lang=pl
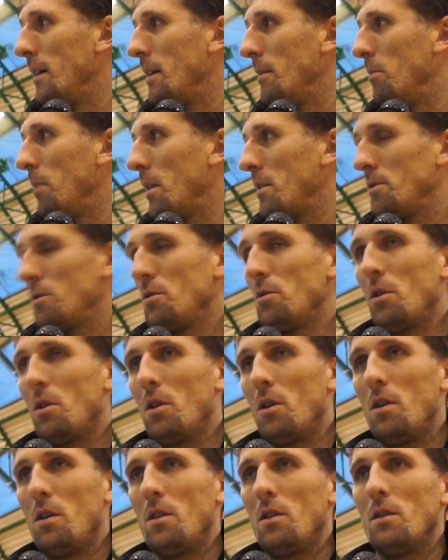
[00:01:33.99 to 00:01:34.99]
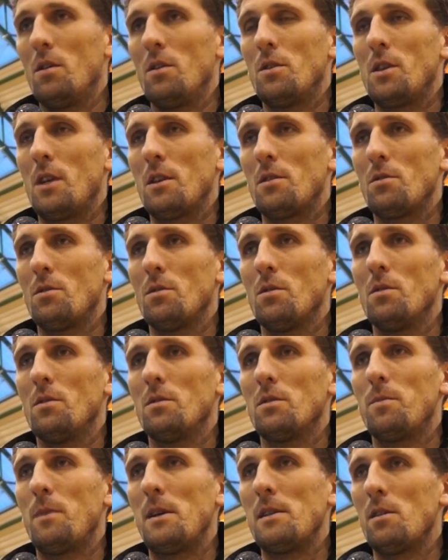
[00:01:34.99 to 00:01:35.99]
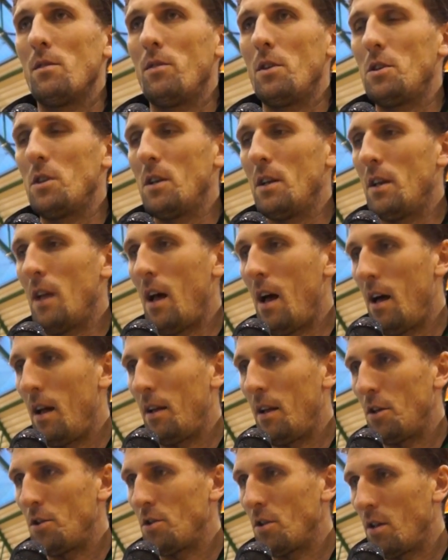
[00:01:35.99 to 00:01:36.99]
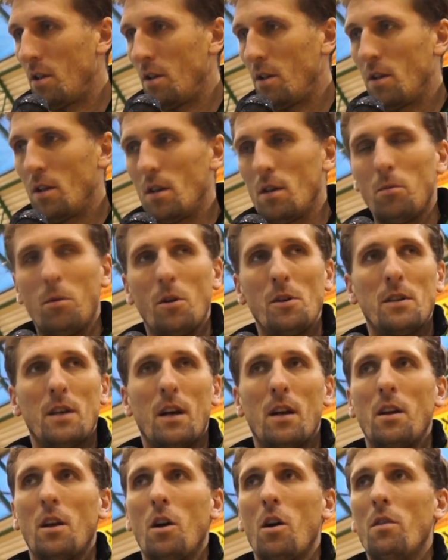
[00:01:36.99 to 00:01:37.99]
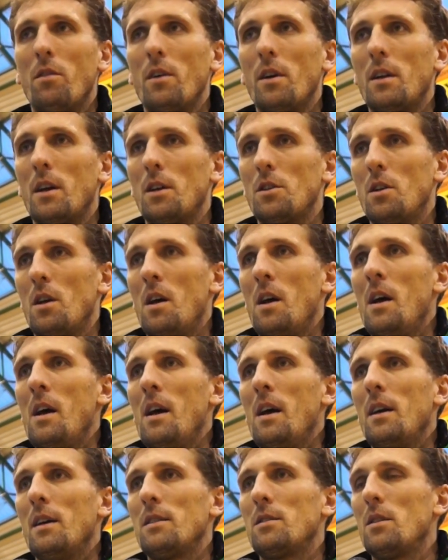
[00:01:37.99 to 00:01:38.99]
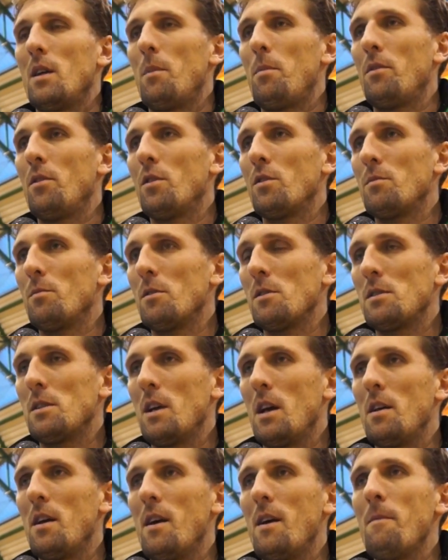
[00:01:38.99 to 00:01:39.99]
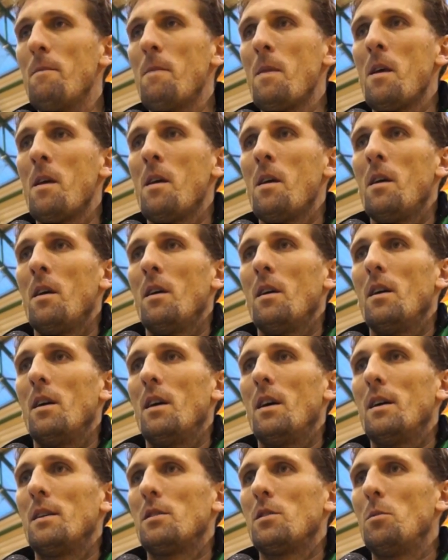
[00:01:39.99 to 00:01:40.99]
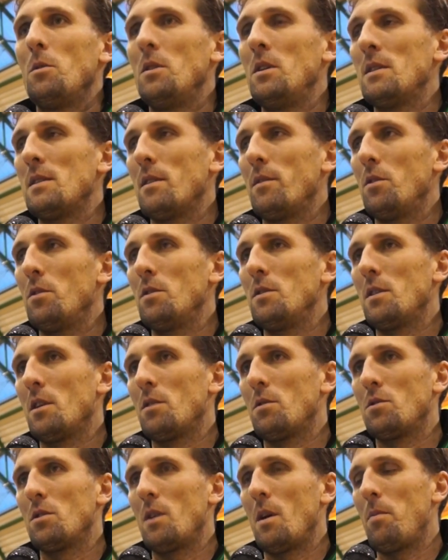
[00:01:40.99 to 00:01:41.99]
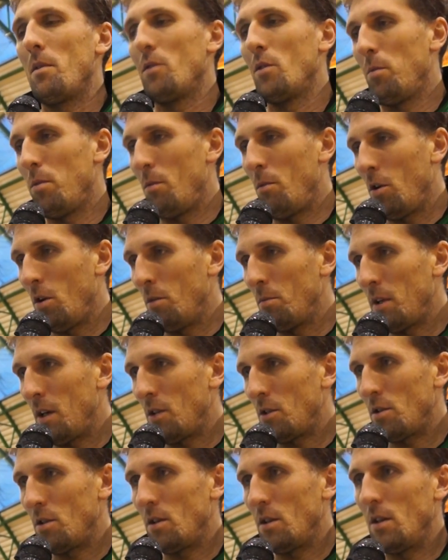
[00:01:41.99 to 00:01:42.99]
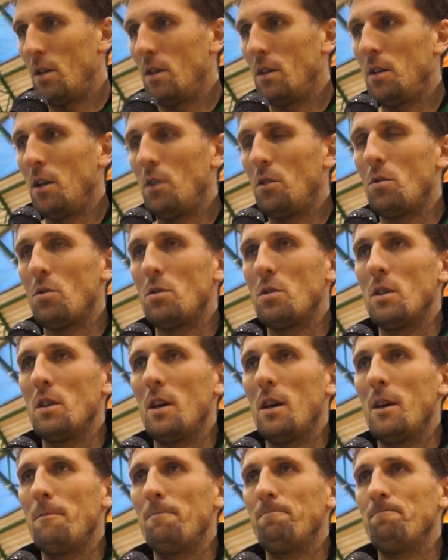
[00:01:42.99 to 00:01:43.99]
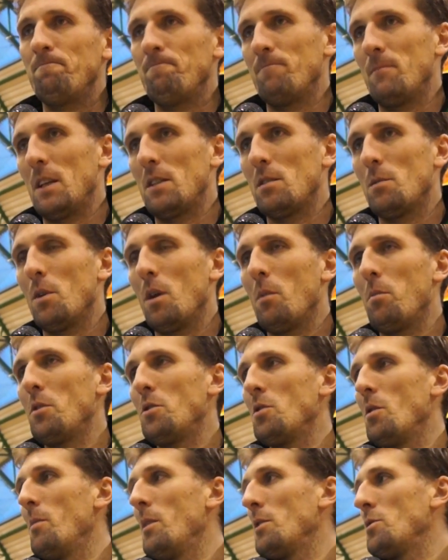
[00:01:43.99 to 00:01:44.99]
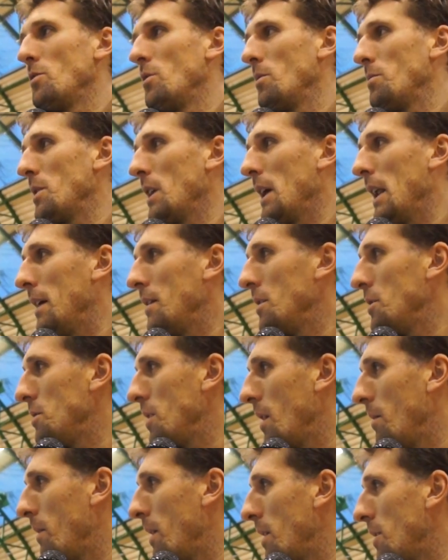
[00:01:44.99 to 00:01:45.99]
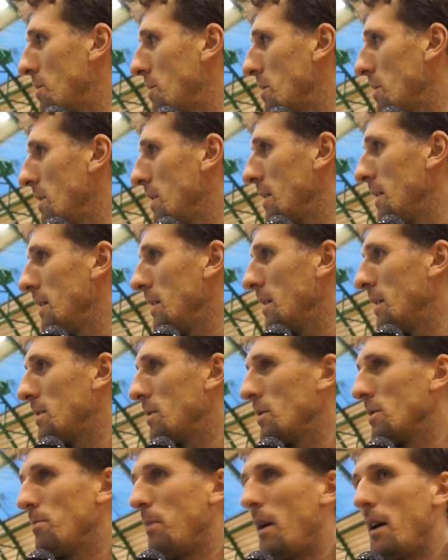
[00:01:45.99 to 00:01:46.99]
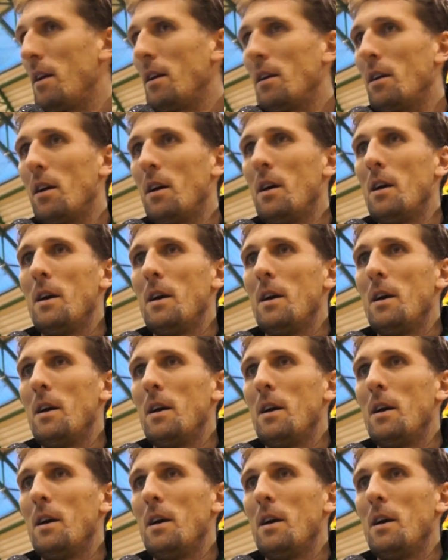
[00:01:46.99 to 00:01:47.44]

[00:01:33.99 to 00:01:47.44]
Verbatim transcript: bardzo długo e, czasu spędzał właśnie na naszych y, boiskach ligowych, także jest to na pewno wzmocnienie. E, są inni zawodnicy, którzy na pewno pomogą też tej drużynie. A co mogę powiedzieć o meczu? No, przegrany dzisiaj mecz, jest to sparring.